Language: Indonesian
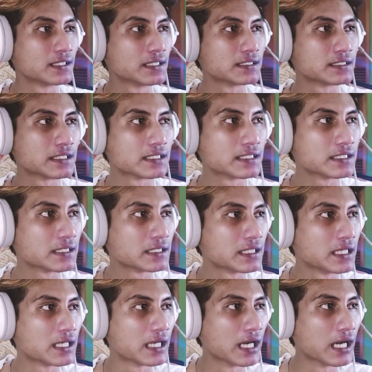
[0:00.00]
jadi
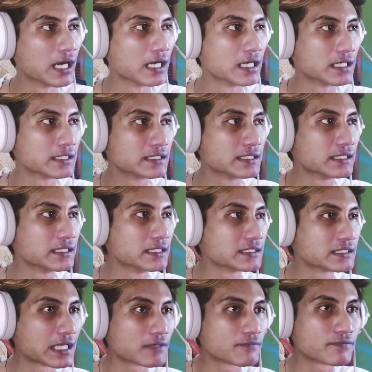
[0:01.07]
uh, di
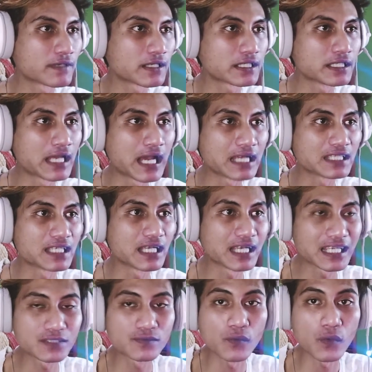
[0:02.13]
server yang ada
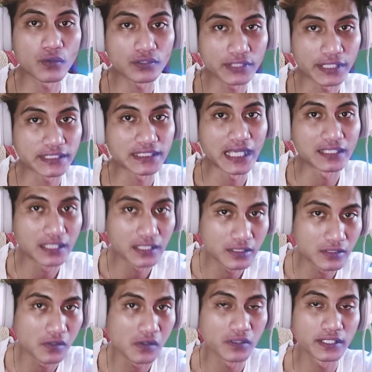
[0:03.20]
Last Fortress
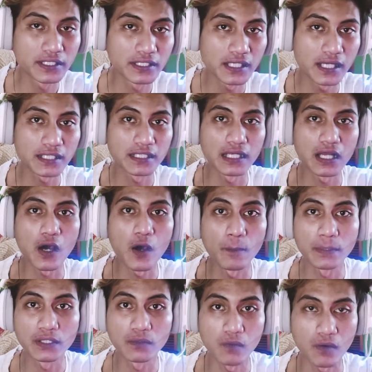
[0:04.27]
Underground ini adalah
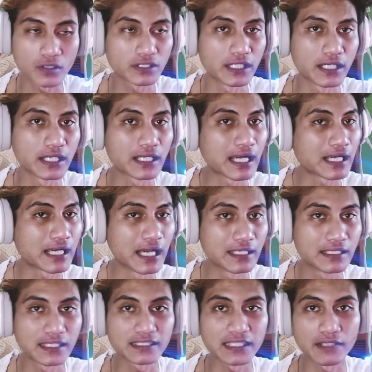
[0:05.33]
open world ya, kagak
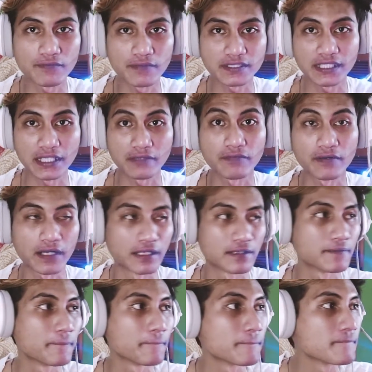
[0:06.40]
ada server-serveran.
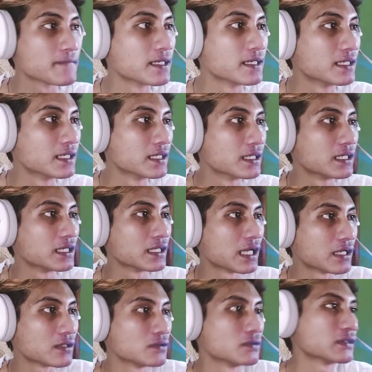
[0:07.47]

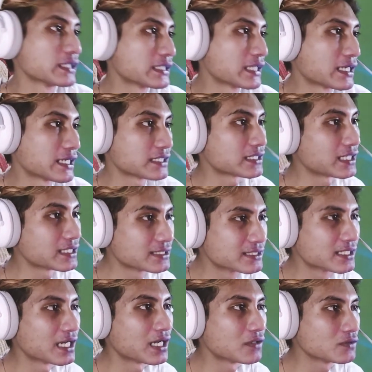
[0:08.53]
Lalu kita next
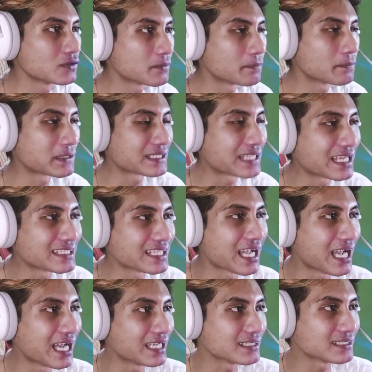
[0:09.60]
saja untuk
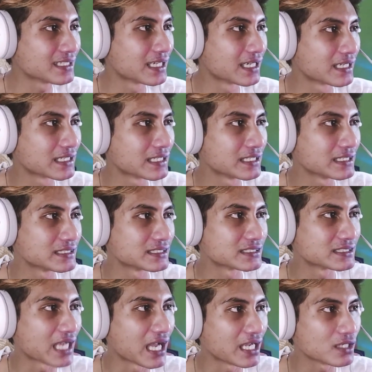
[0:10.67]
pertanyaan dari
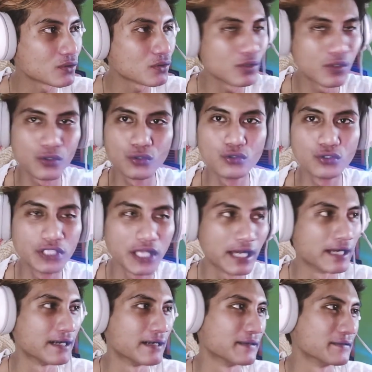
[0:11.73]
Cairul
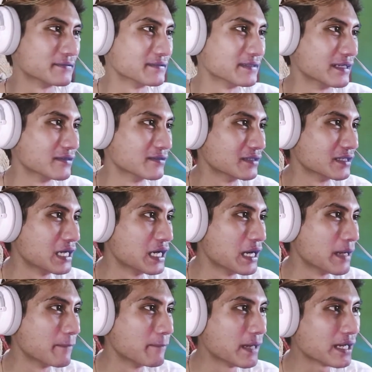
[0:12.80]
Huda. Wow.
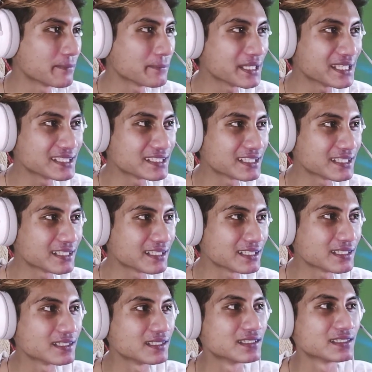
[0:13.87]
Bang
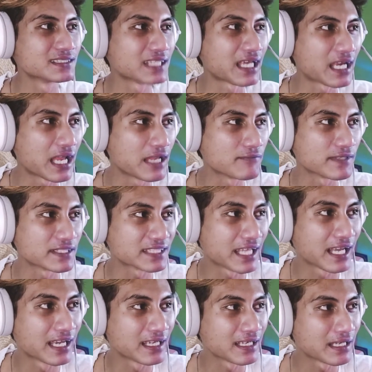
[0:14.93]
misi cara
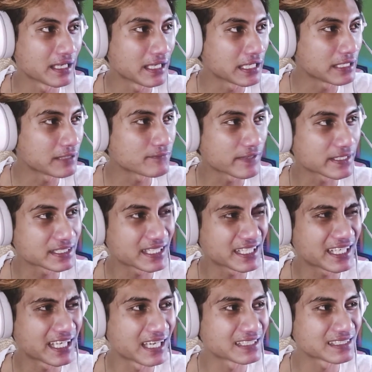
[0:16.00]
investasi
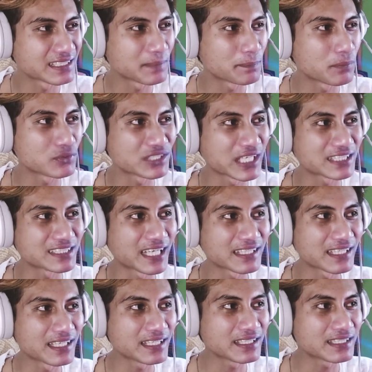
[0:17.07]
investigasi pusat
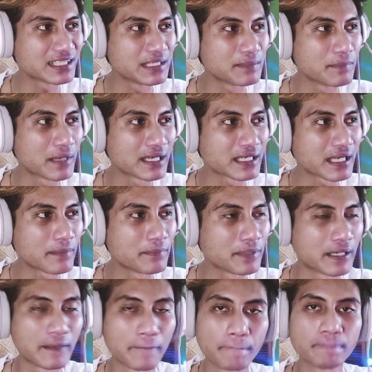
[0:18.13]
satelit gimana,
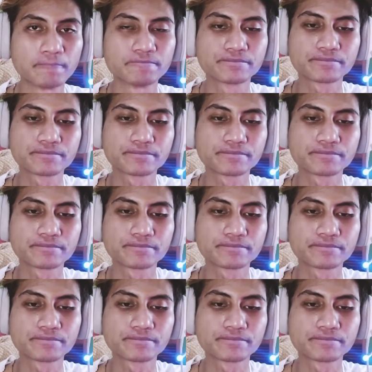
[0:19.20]
Bang? Hmm.